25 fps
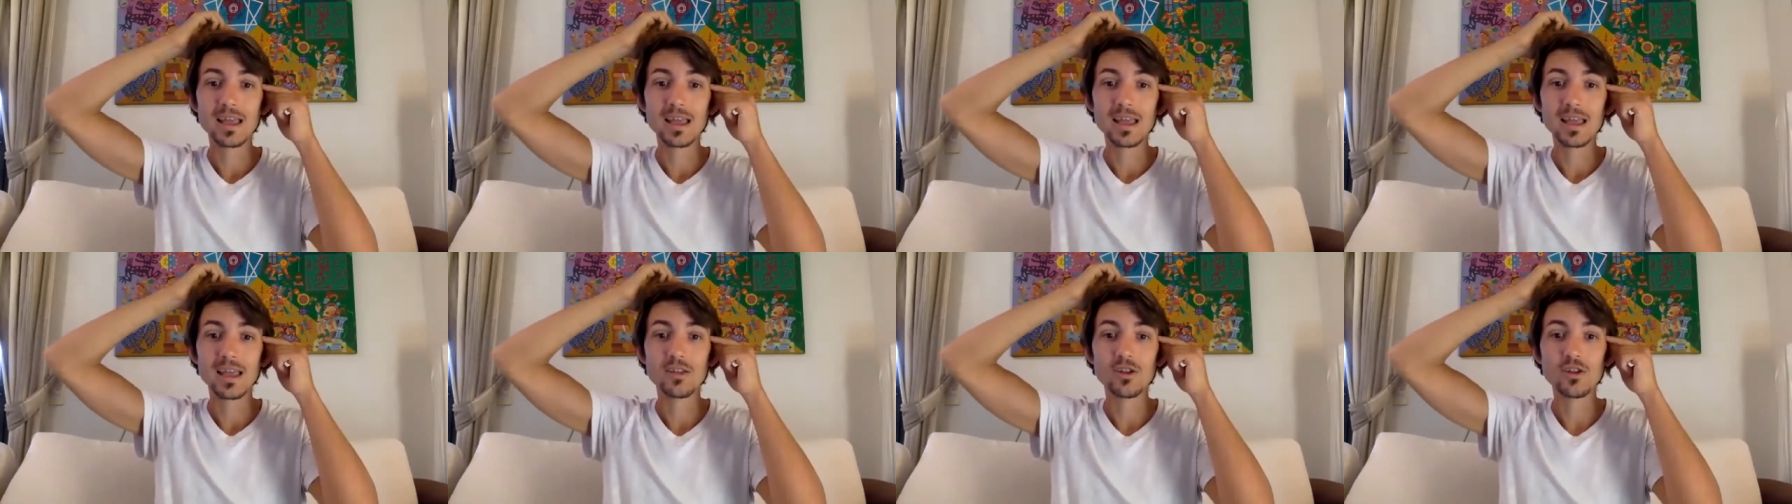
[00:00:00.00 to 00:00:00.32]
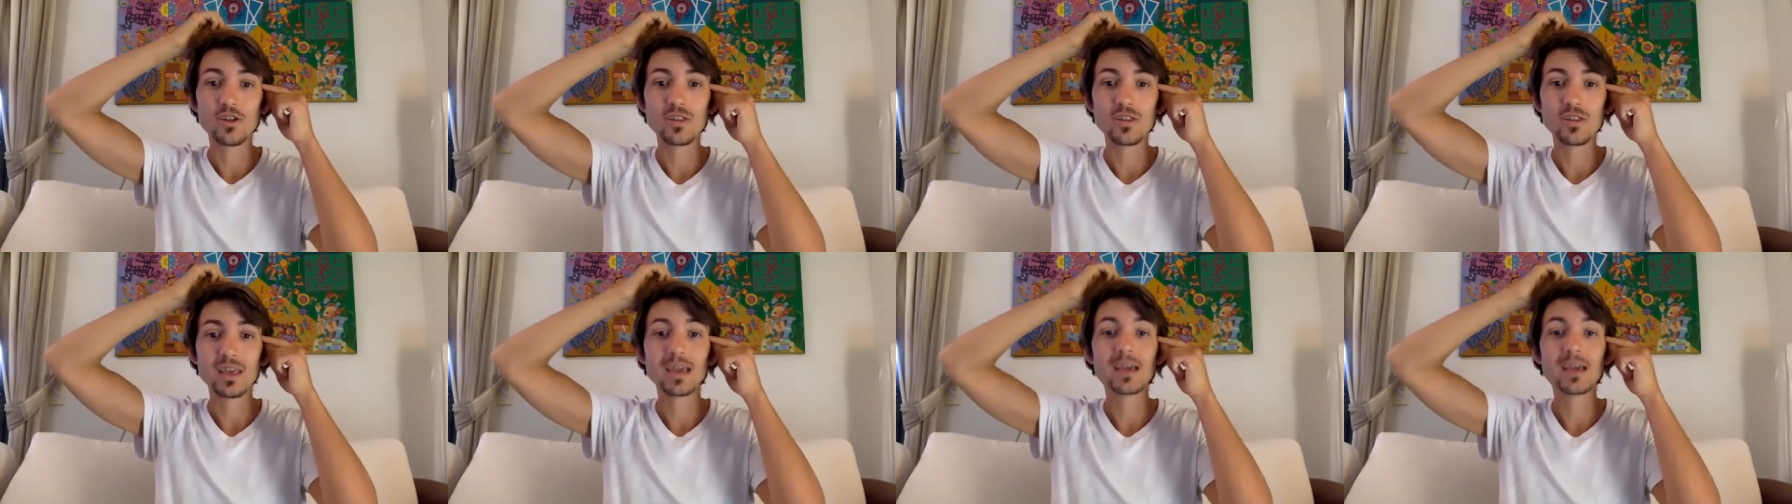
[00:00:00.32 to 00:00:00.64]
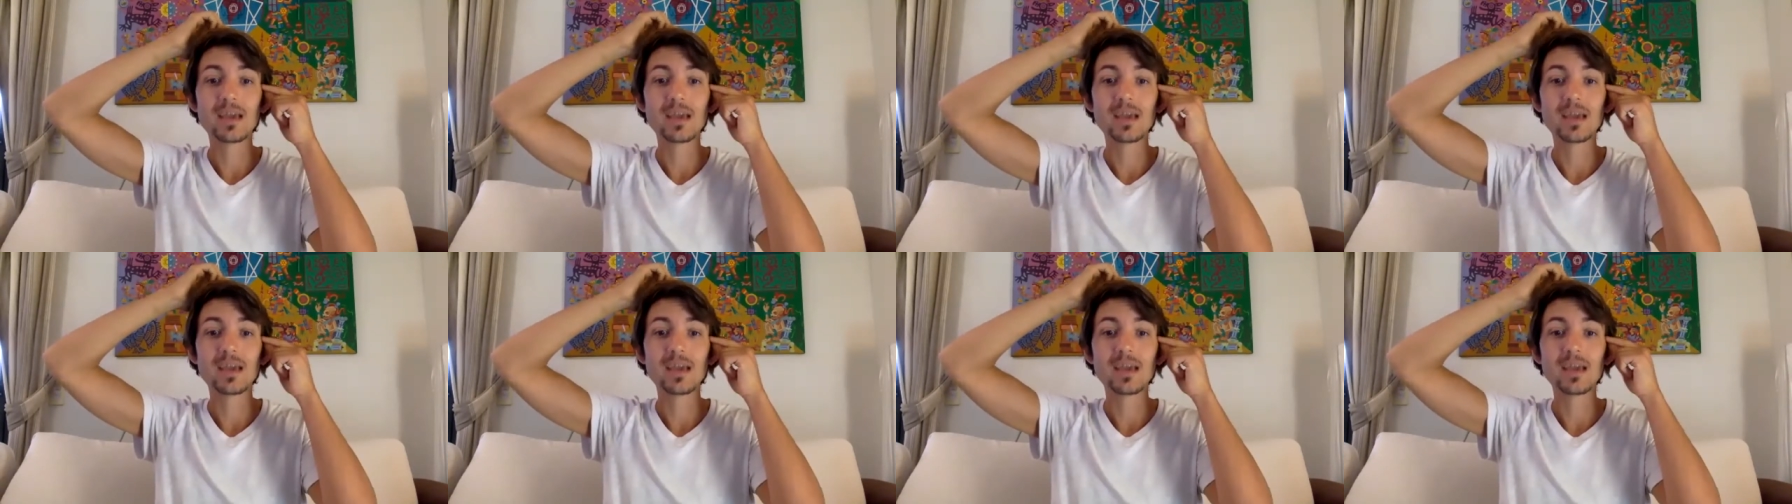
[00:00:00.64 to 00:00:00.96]
en
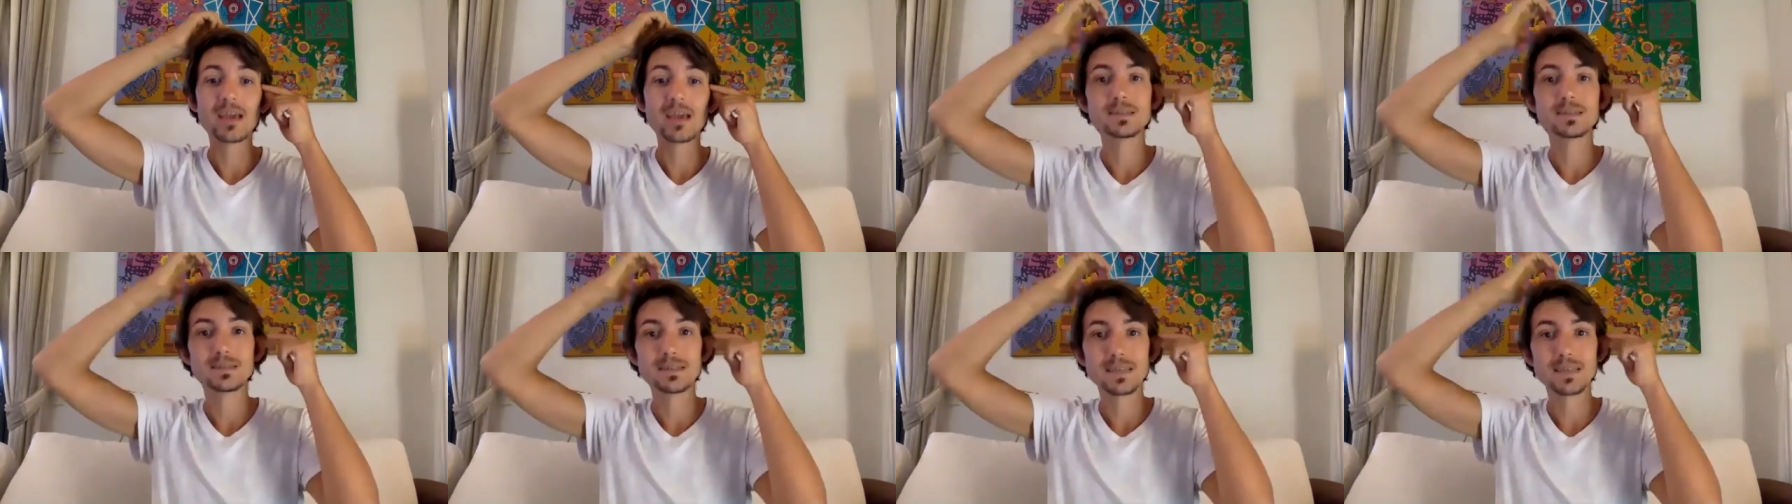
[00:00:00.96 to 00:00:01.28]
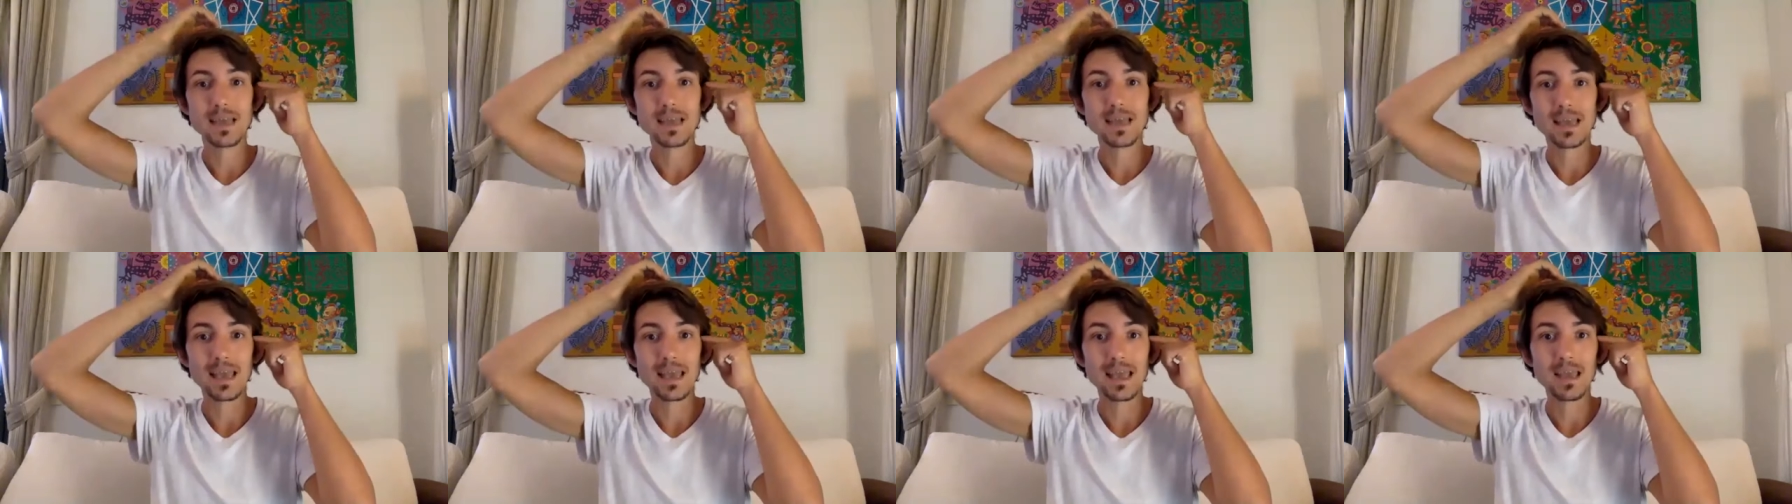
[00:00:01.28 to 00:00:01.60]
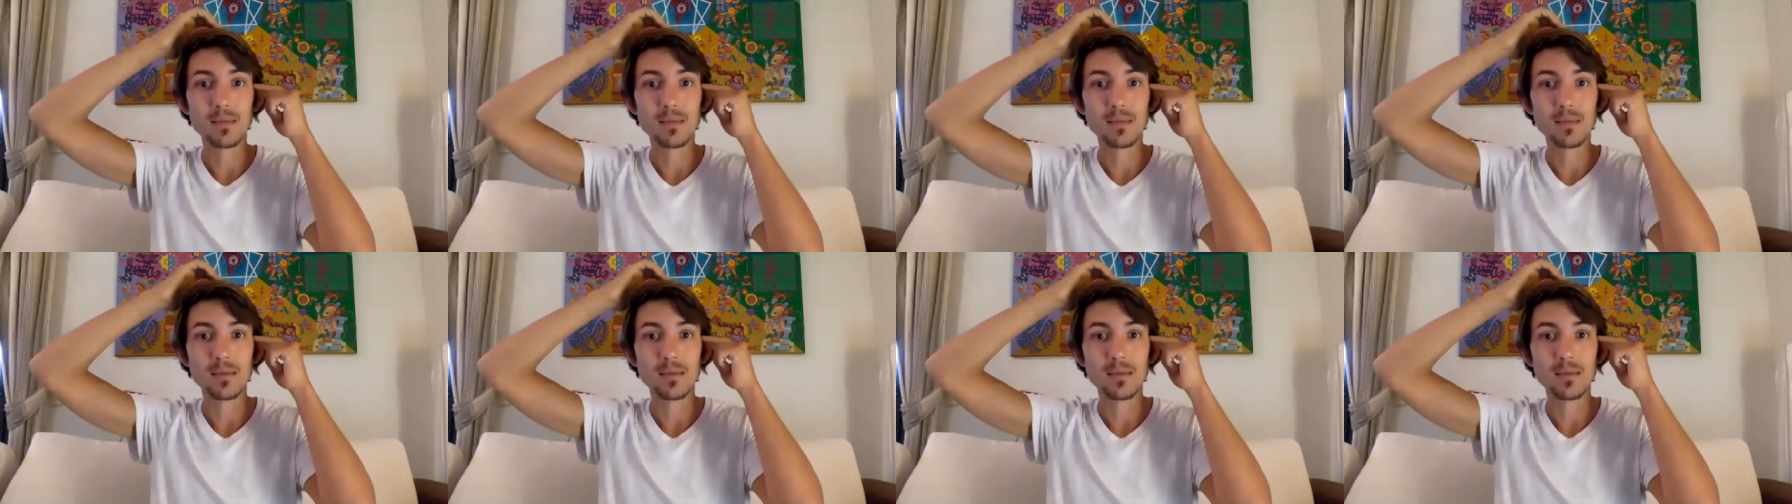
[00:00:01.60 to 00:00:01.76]
donde se,